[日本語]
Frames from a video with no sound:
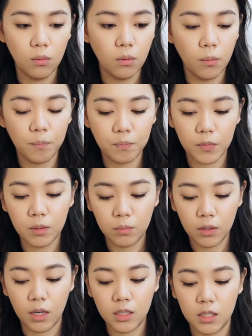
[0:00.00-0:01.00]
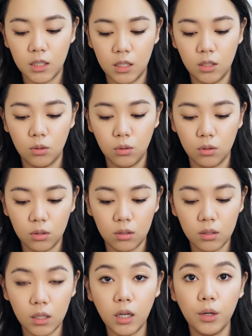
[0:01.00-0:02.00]
をブラシに取っ
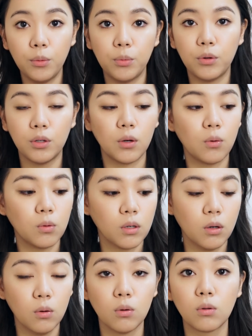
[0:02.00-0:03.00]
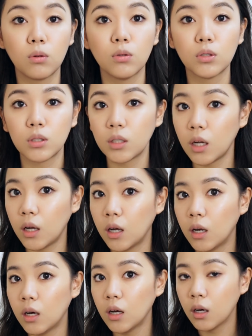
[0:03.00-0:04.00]
て余分な粉を落として、
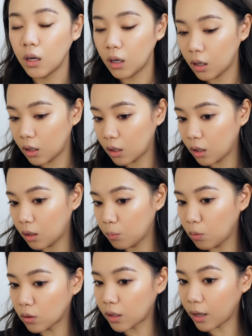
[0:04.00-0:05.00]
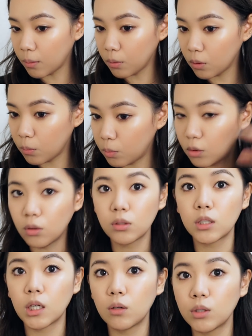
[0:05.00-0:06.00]
えー、もうだいぶ
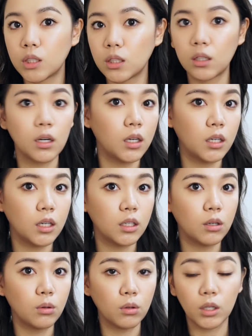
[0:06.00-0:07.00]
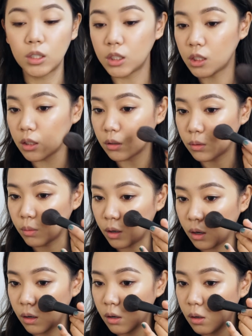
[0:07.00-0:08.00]
ブロンザーをしっかり入れてるのでチーク
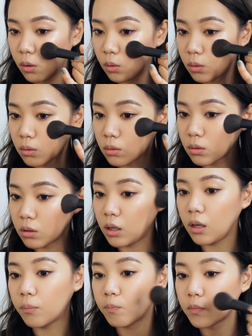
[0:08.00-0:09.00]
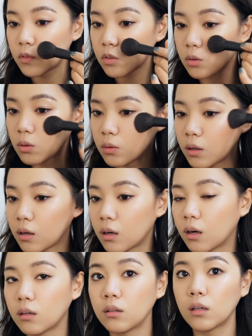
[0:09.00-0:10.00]
は本当にその上か
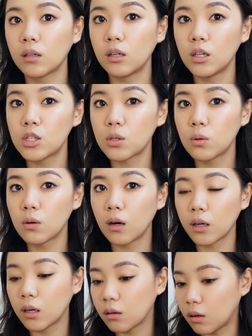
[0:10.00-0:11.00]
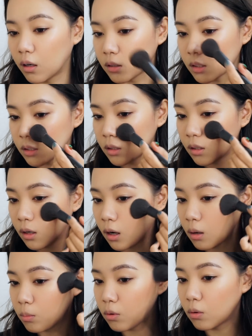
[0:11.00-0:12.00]
らグラデーションをかける感じ
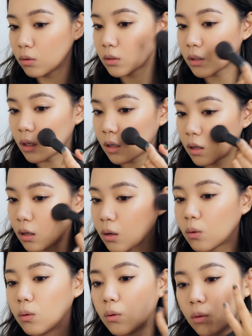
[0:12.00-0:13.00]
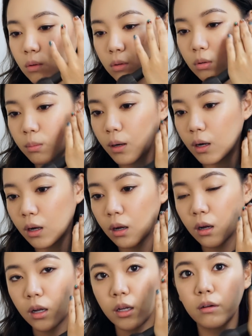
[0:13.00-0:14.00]
ブロンザーからこうう
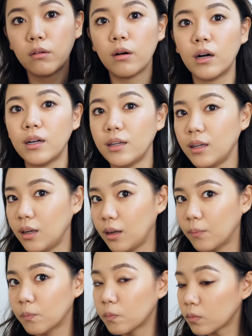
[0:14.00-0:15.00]
まい具合に